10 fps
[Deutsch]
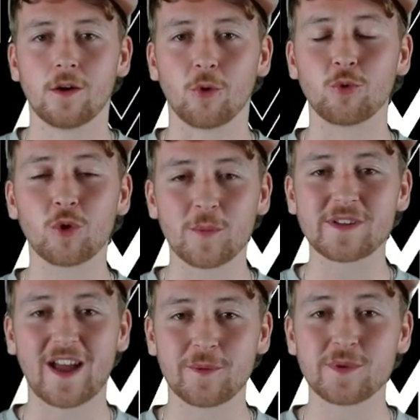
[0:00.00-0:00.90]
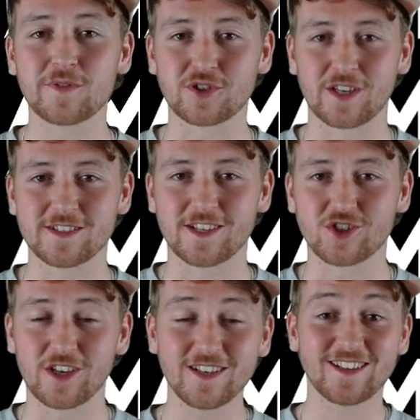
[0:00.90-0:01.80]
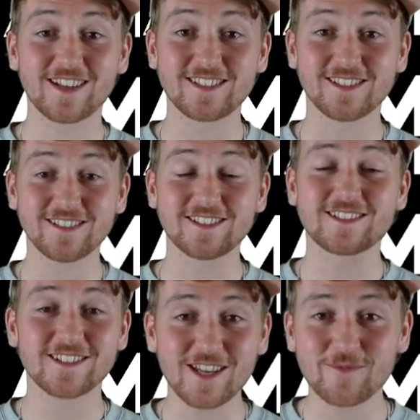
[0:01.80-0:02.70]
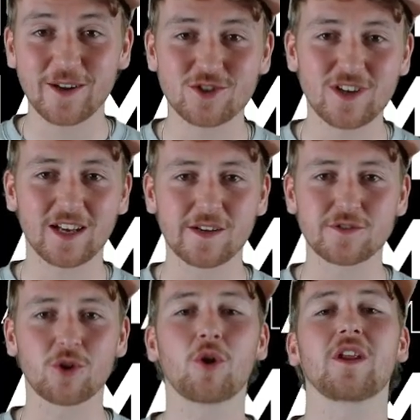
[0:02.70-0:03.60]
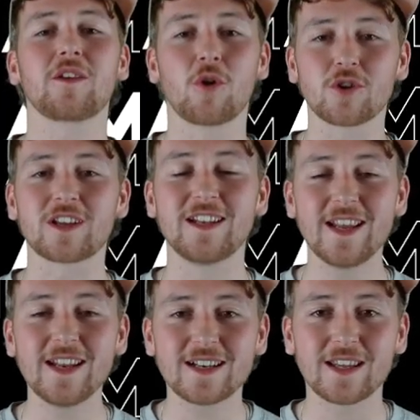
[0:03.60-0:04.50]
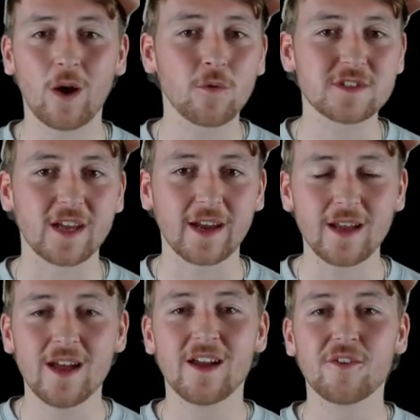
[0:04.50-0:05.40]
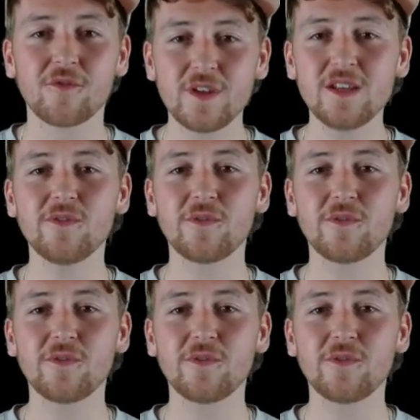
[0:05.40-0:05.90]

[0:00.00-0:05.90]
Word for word: Und nur damit keine Missverständnisse entstehen, das hier ist nicht meine Startelf, sondern ich wollte euch lediglich aufzeigen, wie